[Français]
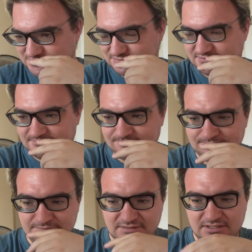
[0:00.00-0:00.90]
souviens.
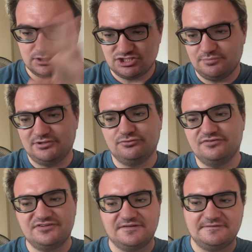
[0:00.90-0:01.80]
J'avais pas trouvé
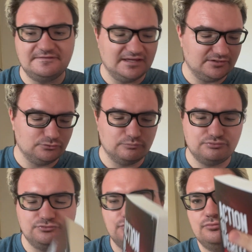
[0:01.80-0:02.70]
ça dingue non
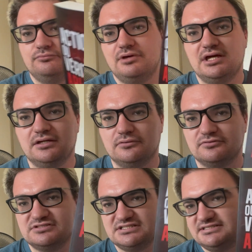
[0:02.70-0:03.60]
plus, mais euh,
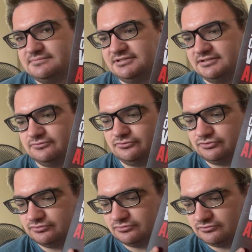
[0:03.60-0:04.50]
ça se lit bien. Donc
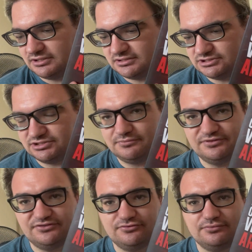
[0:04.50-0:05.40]
euh, voilà, j'ai
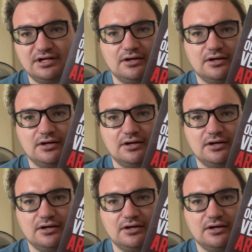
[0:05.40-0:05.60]
demandé celui-là